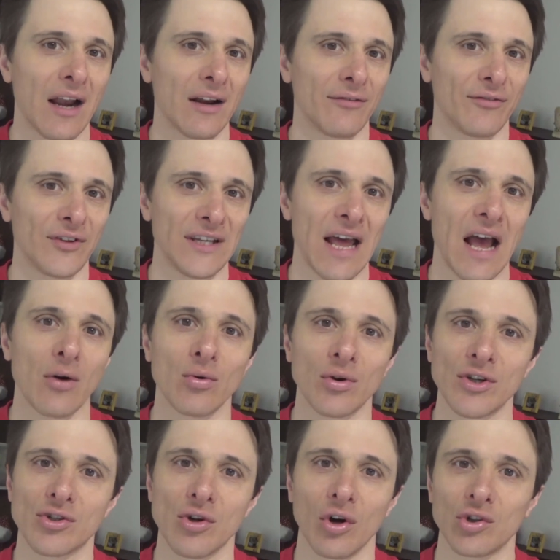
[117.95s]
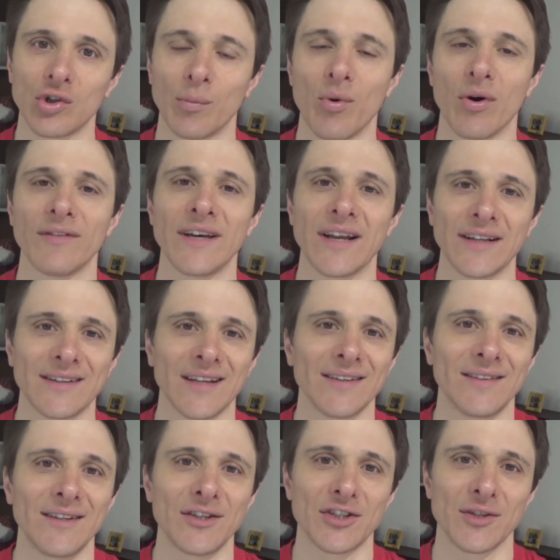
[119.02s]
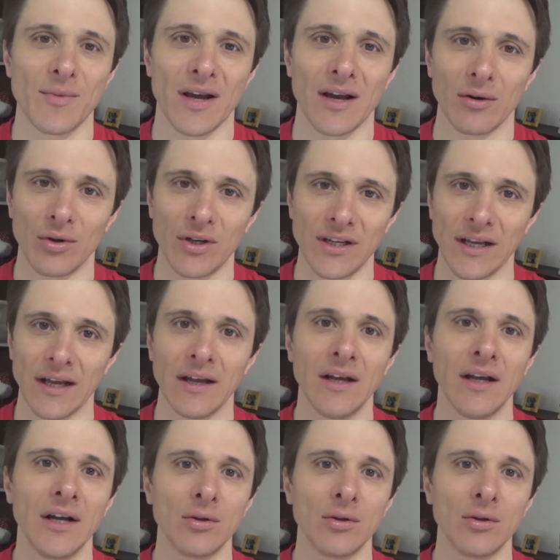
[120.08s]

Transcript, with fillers: alla fine anche un risotto può avere tantissime calorie.